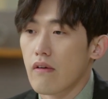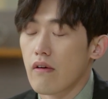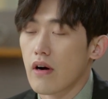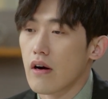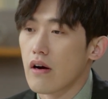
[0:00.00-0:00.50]

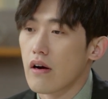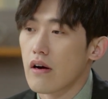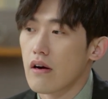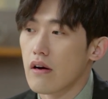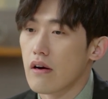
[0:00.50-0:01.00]
아,
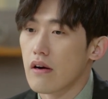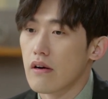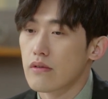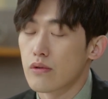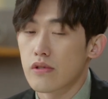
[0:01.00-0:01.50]

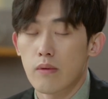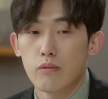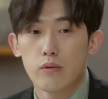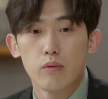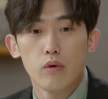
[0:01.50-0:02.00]
저
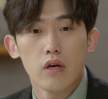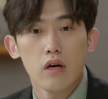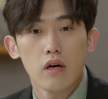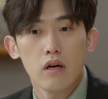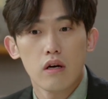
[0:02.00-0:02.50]
사람들
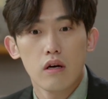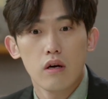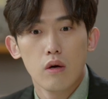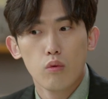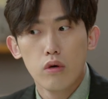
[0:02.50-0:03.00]
뭐야?
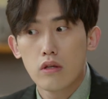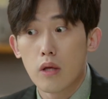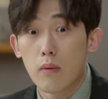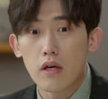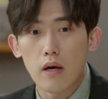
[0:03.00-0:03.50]
왜
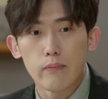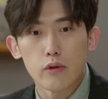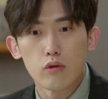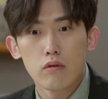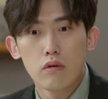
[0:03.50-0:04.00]
내 말을 안
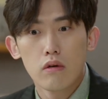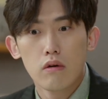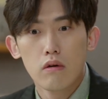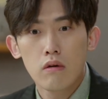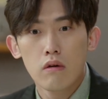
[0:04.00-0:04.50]
믿어?
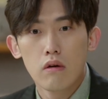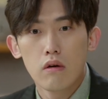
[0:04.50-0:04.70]
어?